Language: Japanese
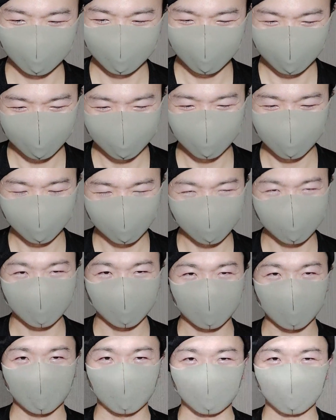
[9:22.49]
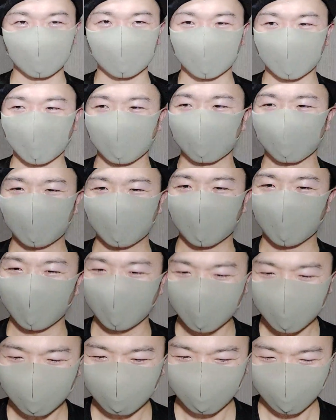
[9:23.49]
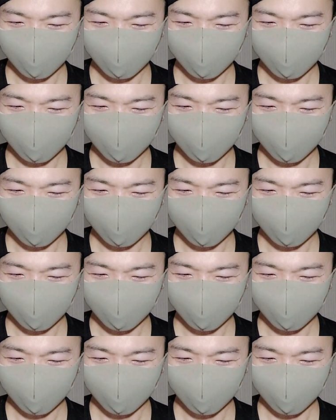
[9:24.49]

することで客をつけるみたいなね